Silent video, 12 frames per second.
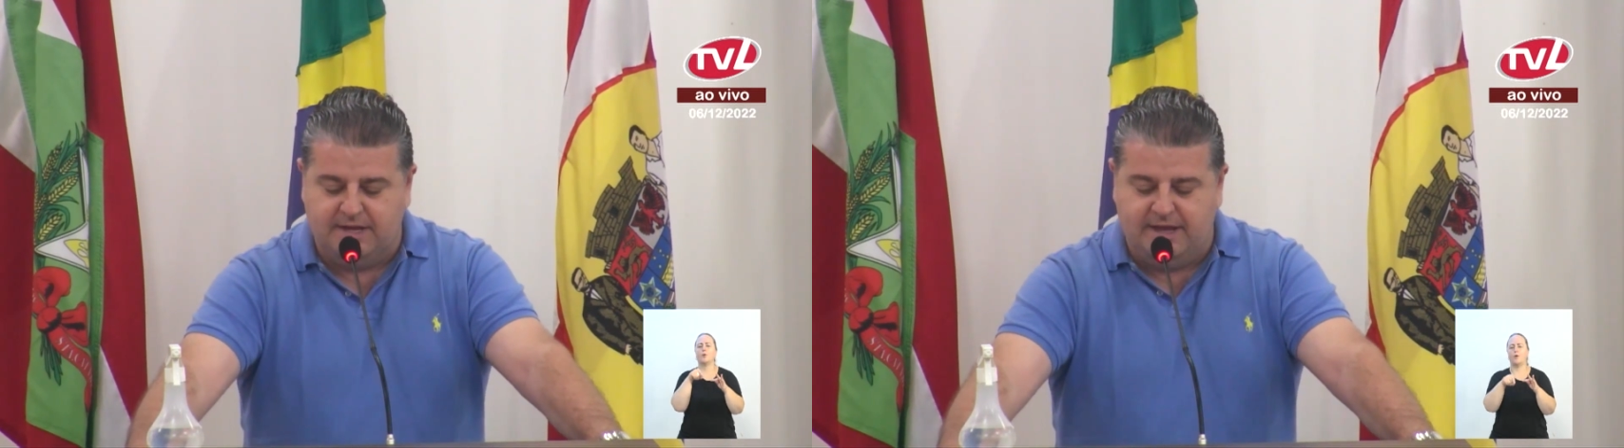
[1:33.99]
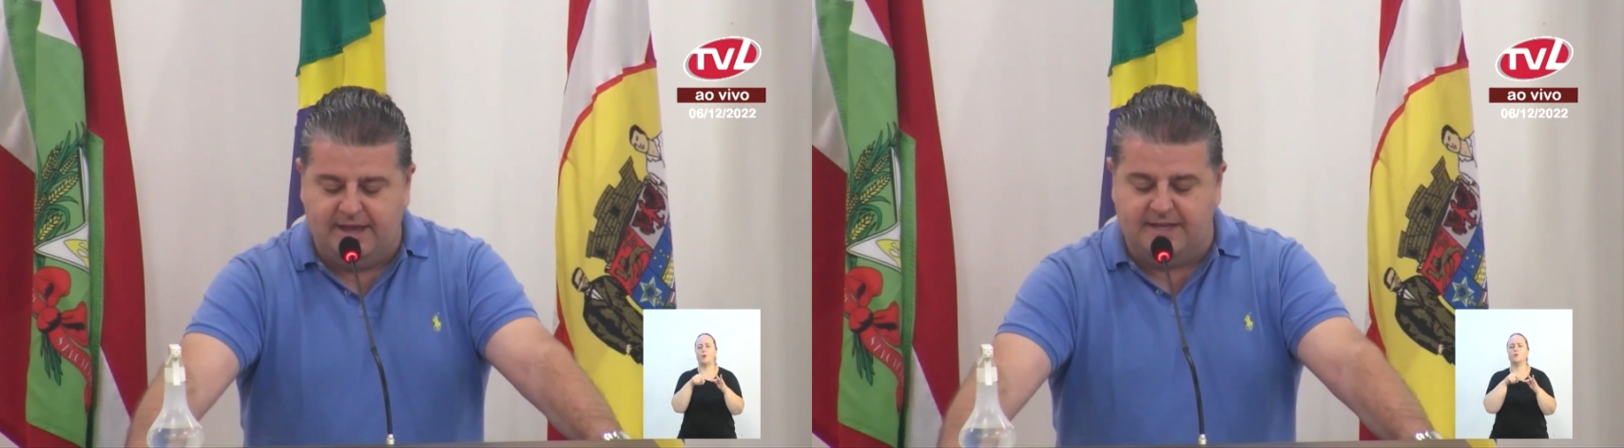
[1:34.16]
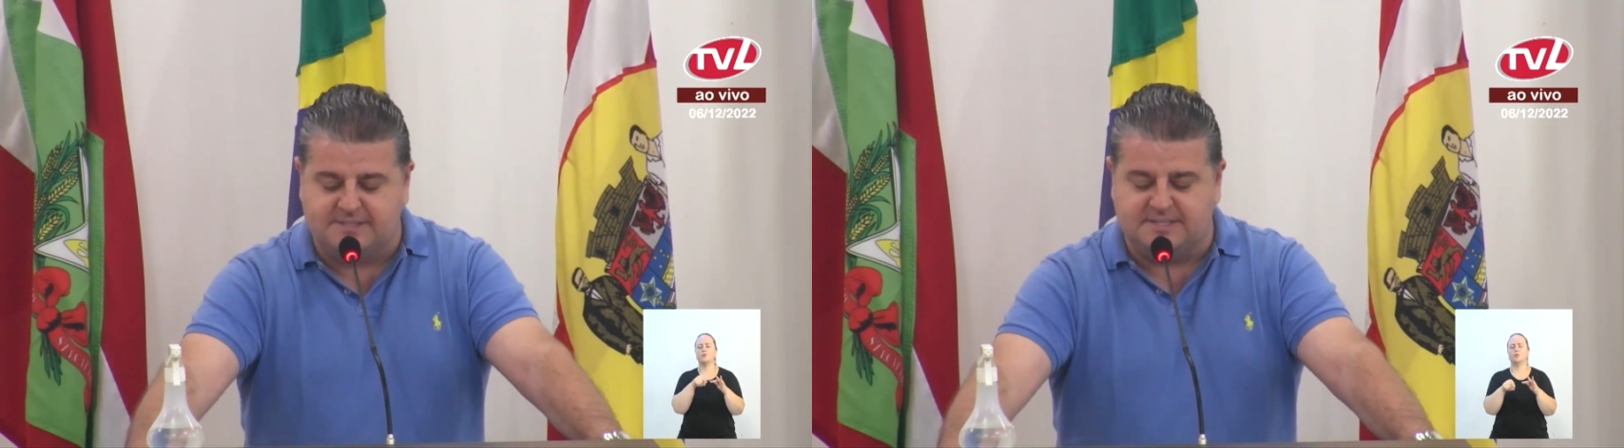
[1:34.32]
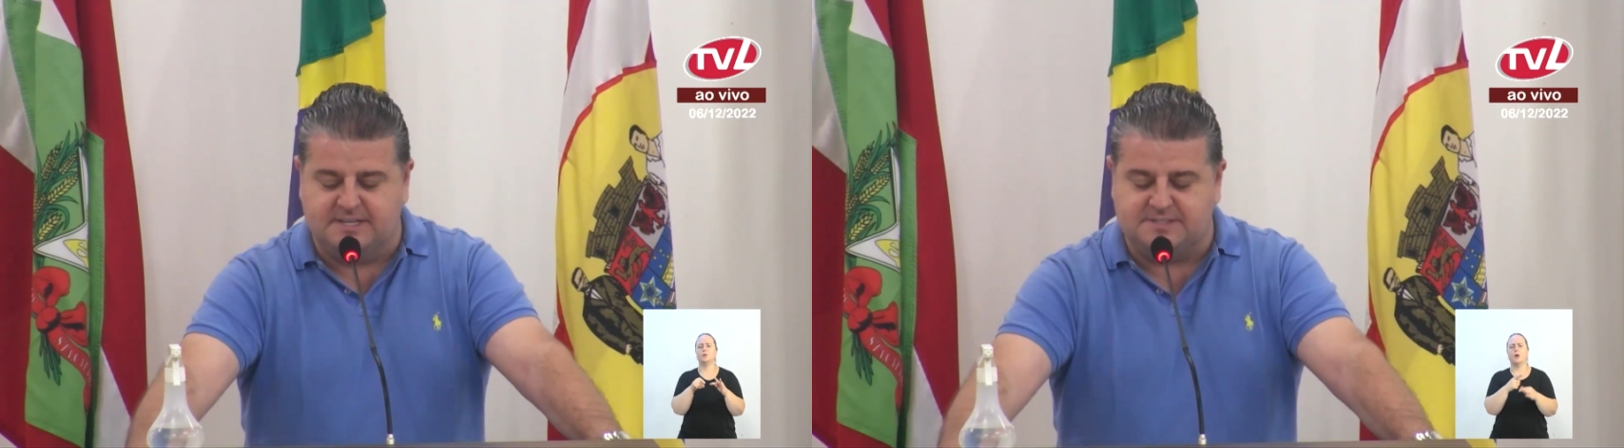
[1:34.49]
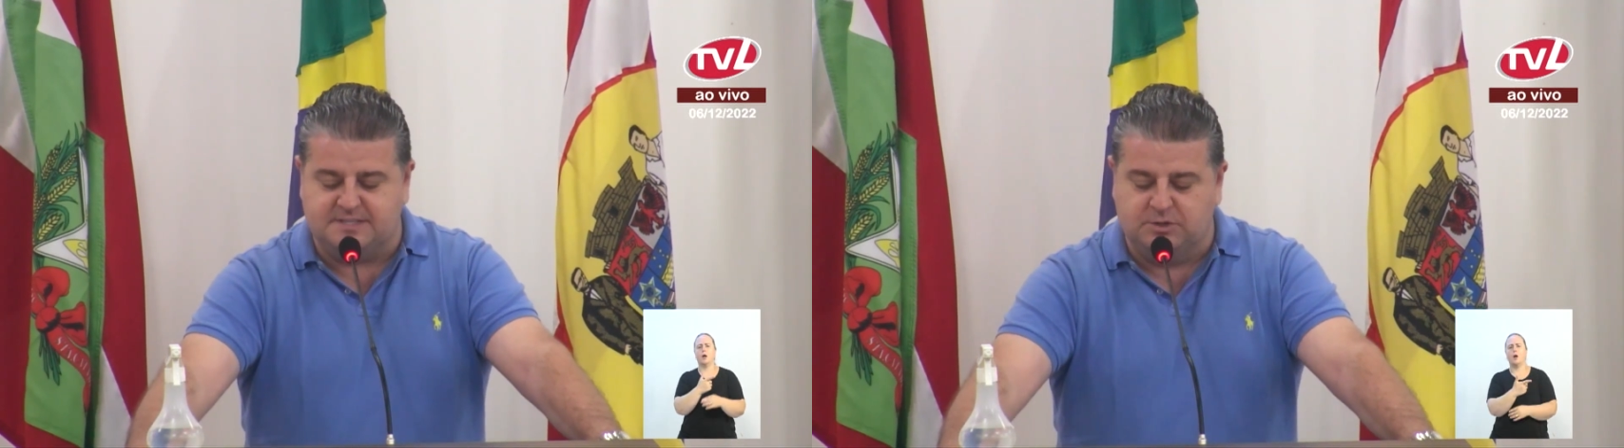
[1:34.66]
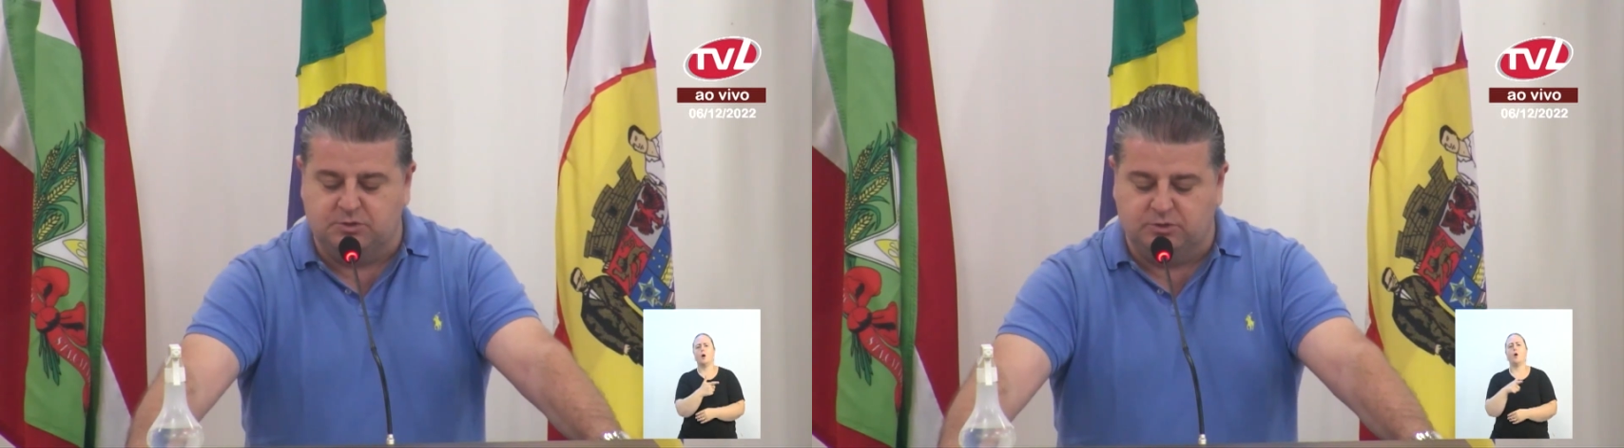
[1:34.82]
Essa é,
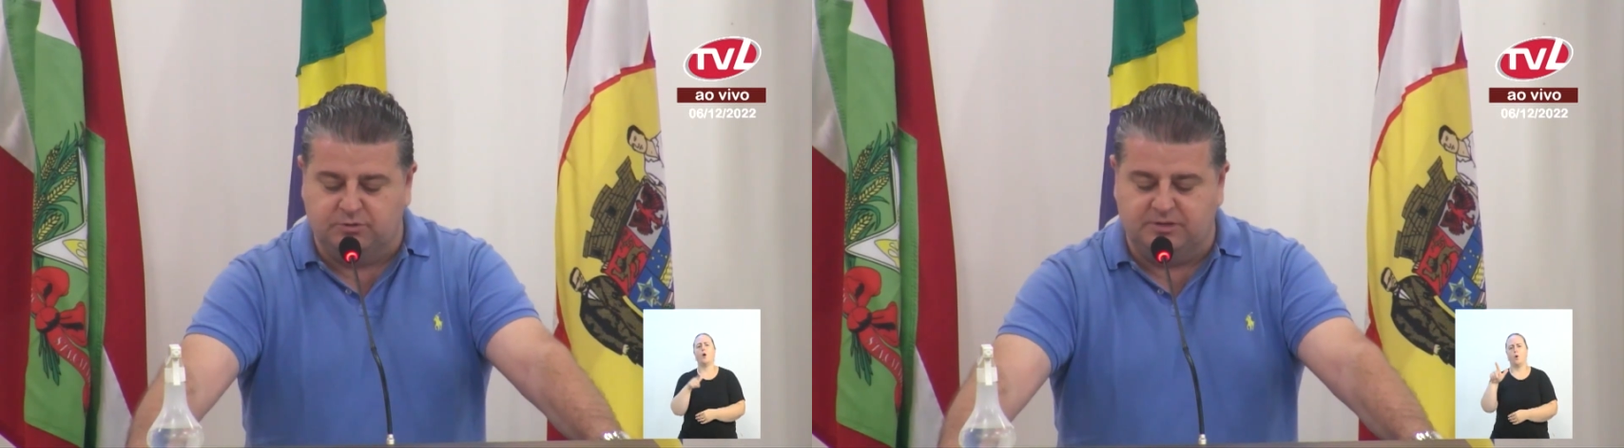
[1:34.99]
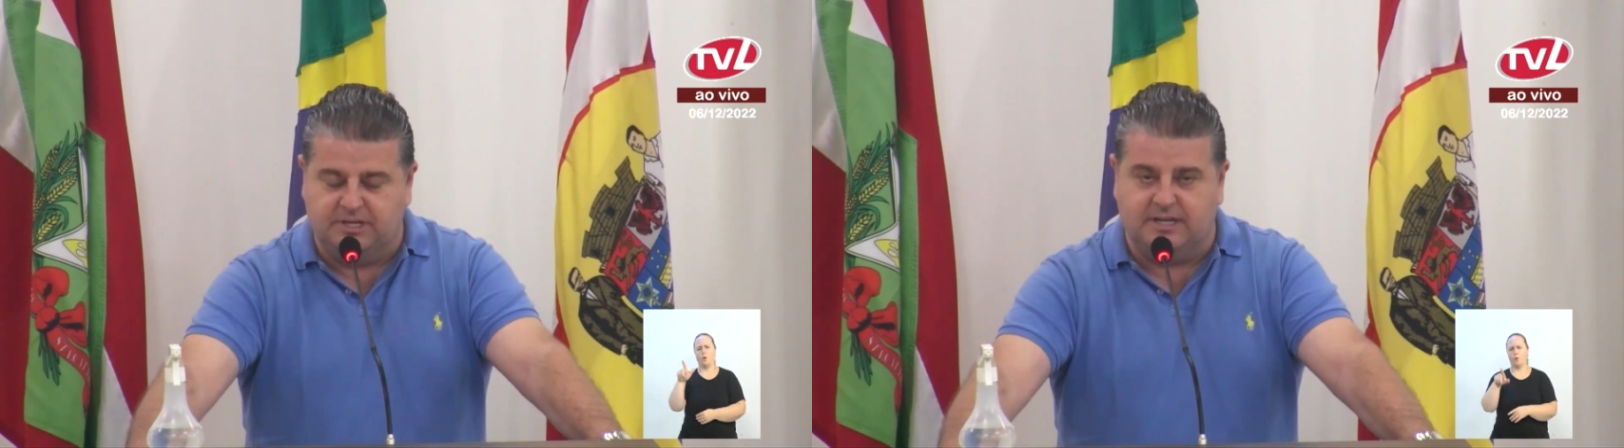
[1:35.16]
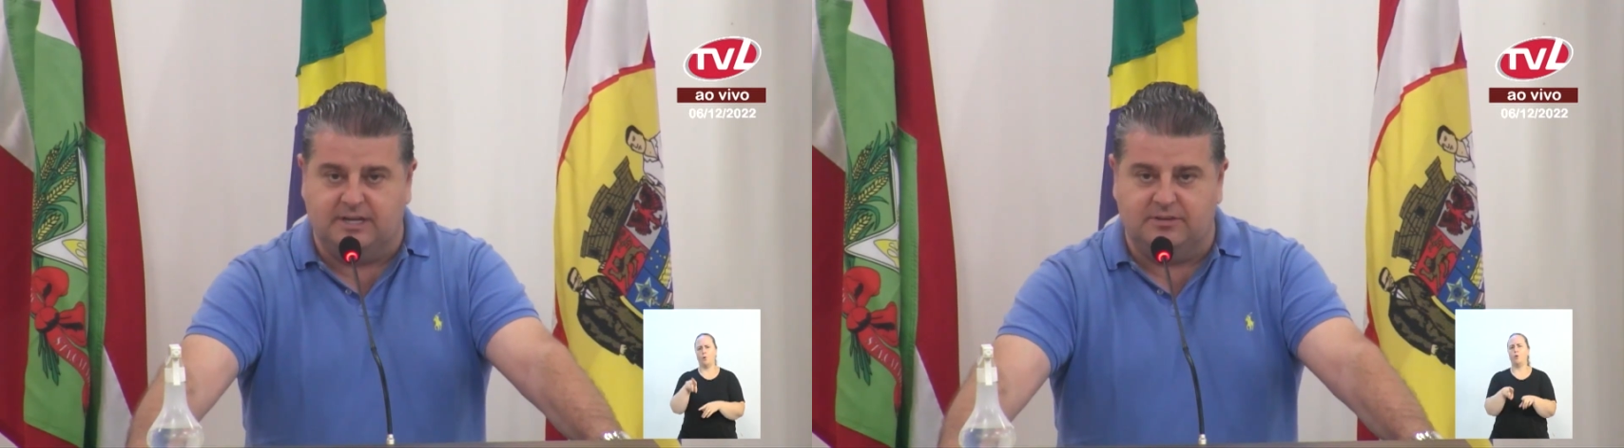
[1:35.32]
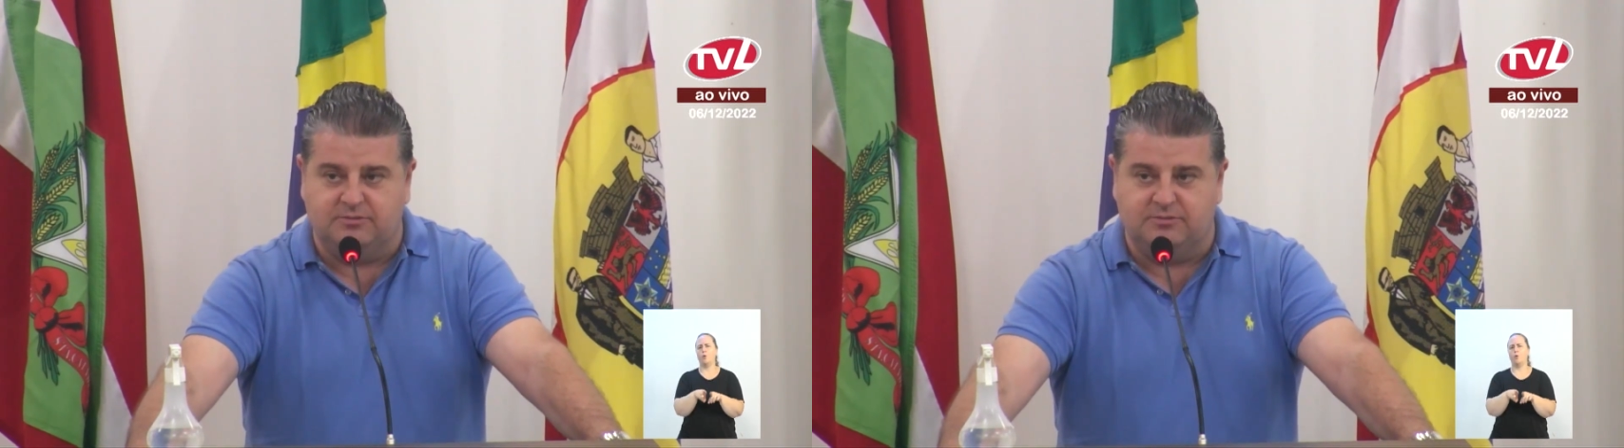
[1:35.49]
sem dúvida,